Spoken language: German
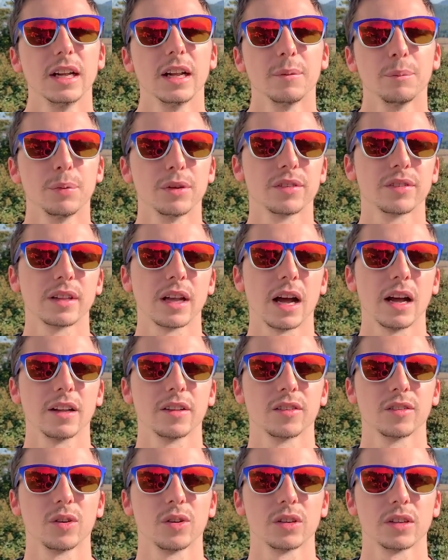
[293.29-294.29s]
Bis
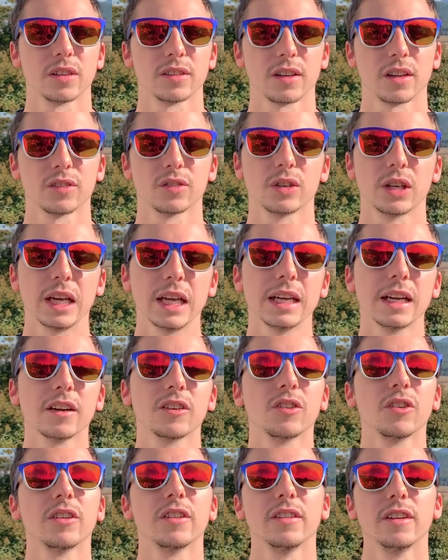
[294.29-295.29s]
dahin sollte es also gehen.
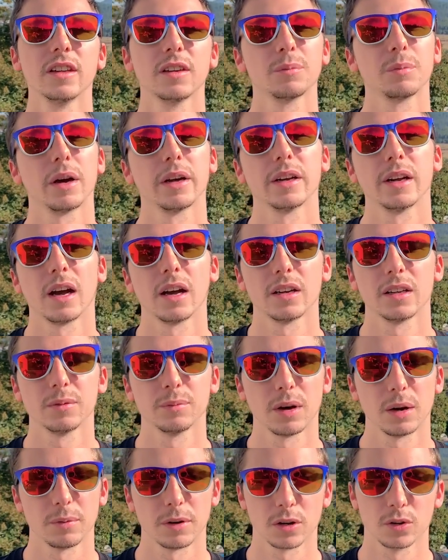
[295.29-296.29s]
Natürlich nicht bei der
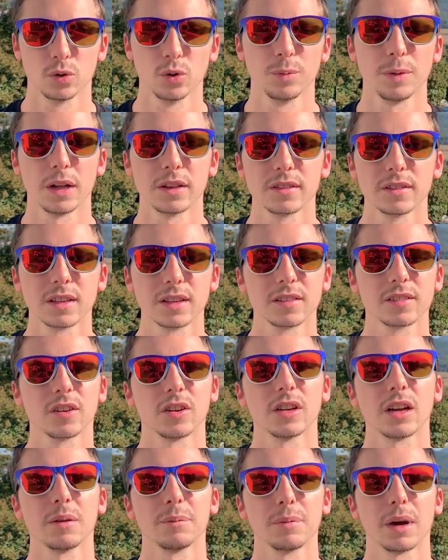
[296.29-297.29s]
Alibaba Group an sich,
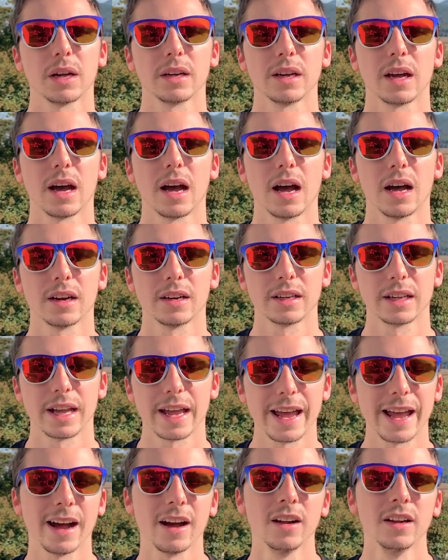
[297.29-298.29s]
sondern bei der
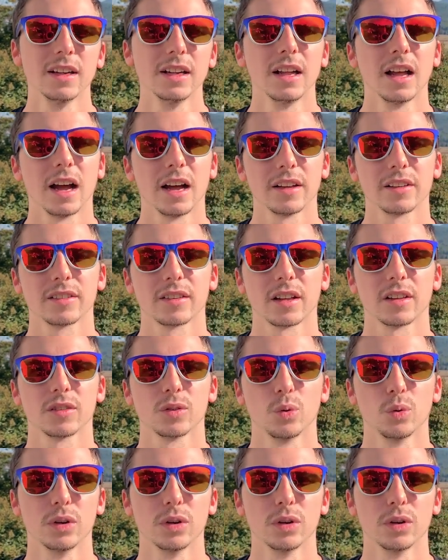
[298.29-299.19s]
ADR. Heißt also